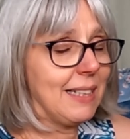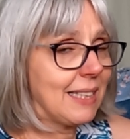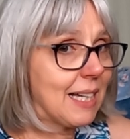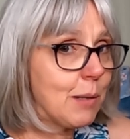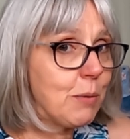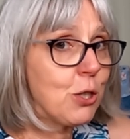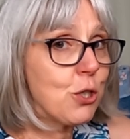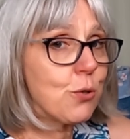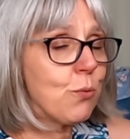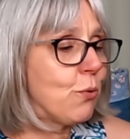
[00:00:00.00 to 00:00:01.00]
Ich habe ihn
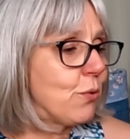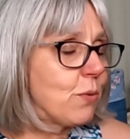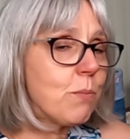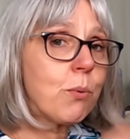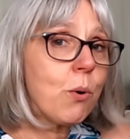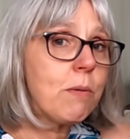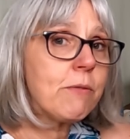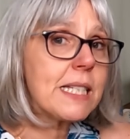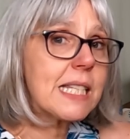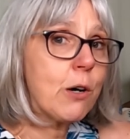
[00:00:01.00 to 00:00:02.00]
schon
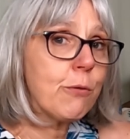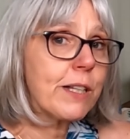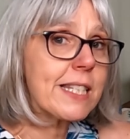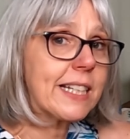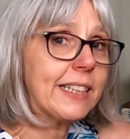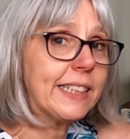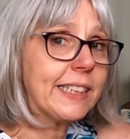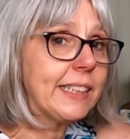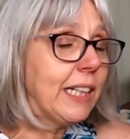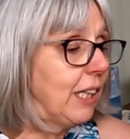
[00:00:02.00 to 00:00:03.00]
probeweise
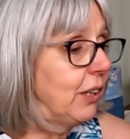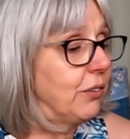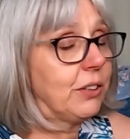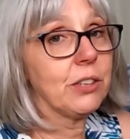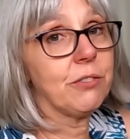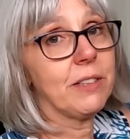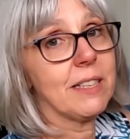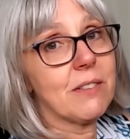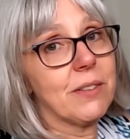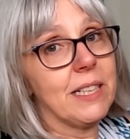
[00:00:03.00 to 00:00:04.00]
aufgezeichnet und ich hoffe,
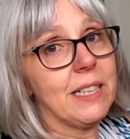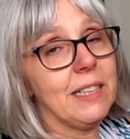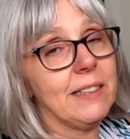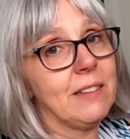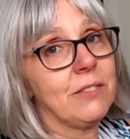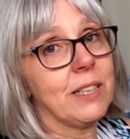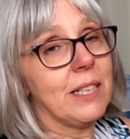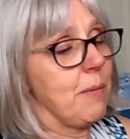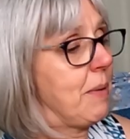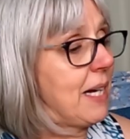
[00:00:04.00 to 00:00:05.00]
dass wir den irgendwann
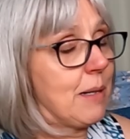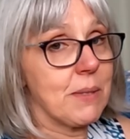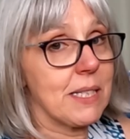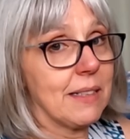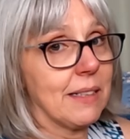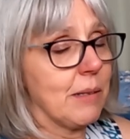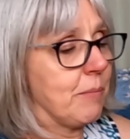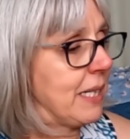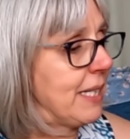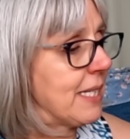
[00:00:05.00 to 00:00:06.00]
im Herbst dann
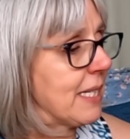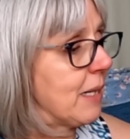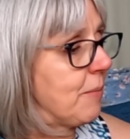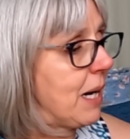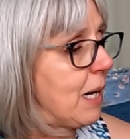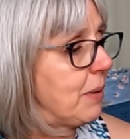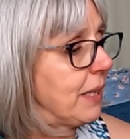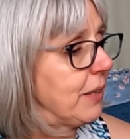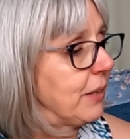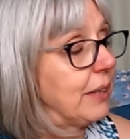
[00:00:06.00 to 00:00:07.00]
gemeinsam
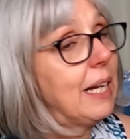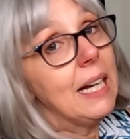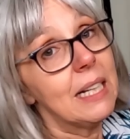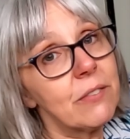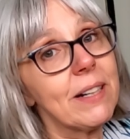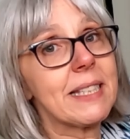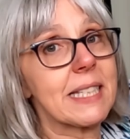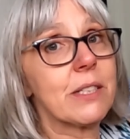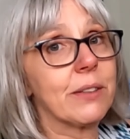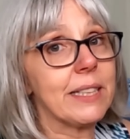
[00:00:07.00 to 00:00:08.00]
arbeiten können. Ich weiß
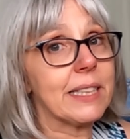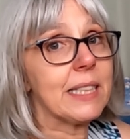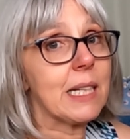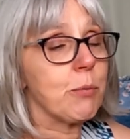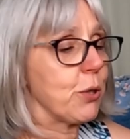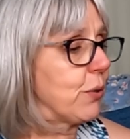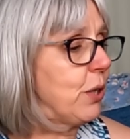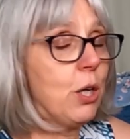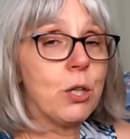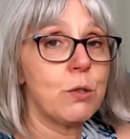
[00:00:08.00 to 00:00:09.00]
es noch nicht. Ich habe schon
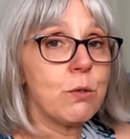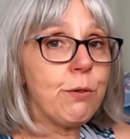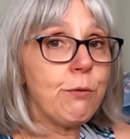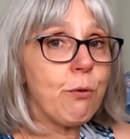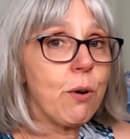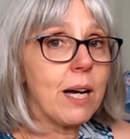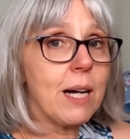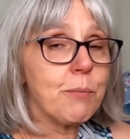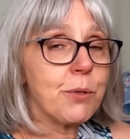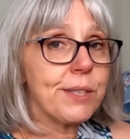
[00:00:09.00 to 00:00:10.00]
so viel
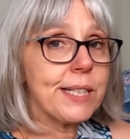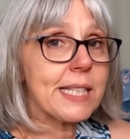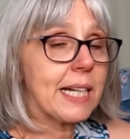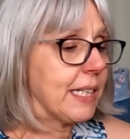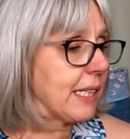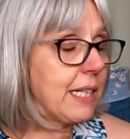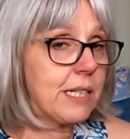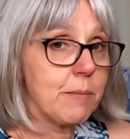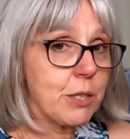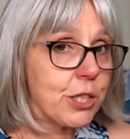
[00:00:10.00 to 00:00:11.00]
vorgehabt und die Zeit rennt
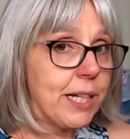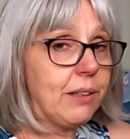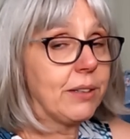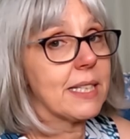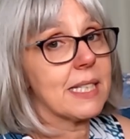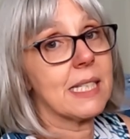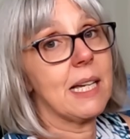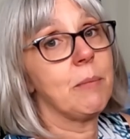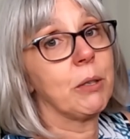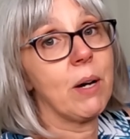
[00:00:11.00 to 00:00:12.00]
immer schnell und es ist ja
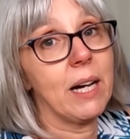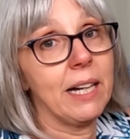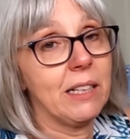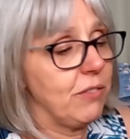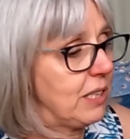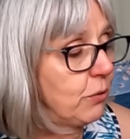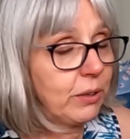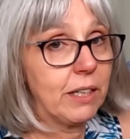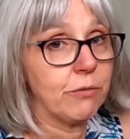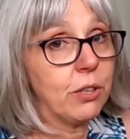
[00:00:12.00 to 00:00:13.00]
immer nur ein Video
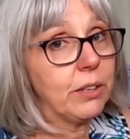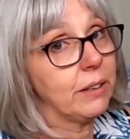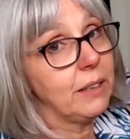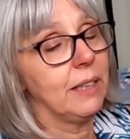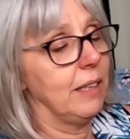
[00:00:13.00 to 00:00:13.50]
in der Woche.